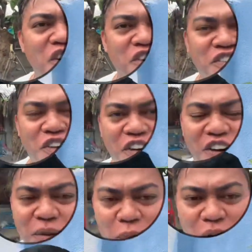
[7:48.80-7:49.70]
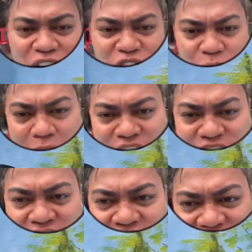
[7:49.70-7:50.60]
for more
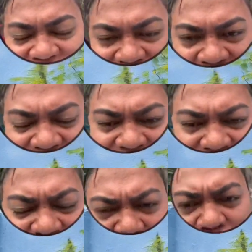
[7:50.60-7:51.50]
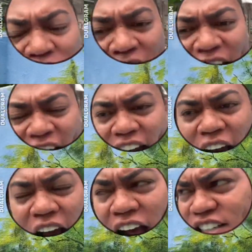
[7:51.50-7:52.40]
information and details. Actually, to,
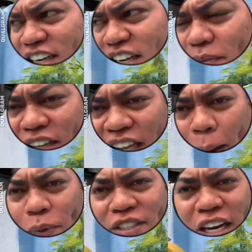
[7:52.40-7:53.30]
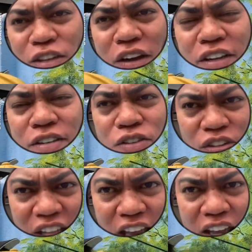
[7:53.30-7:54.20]
actually matatapos nila to ngayon
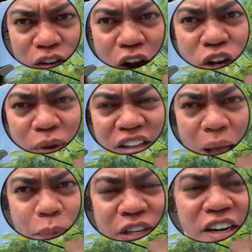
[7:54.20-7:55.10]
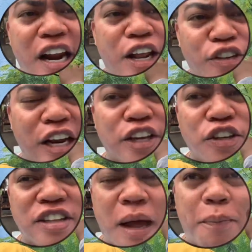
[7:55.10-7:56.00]
today. Kung ano matatapos lang nila, yun lang
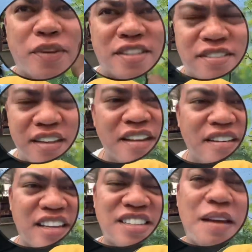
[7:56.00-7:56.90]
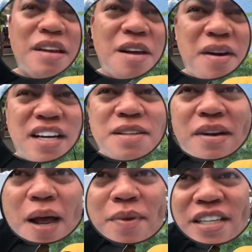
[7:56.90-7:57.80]
yun. Tapos, next time na naman kasi
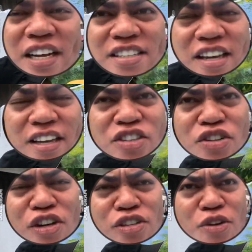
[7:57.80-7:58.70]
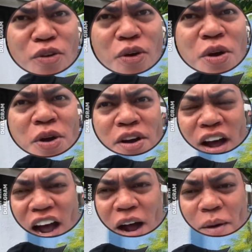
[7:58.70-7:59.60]
marami silang schedule. So,
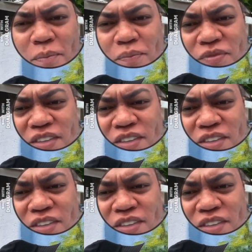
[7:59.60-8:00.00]
um,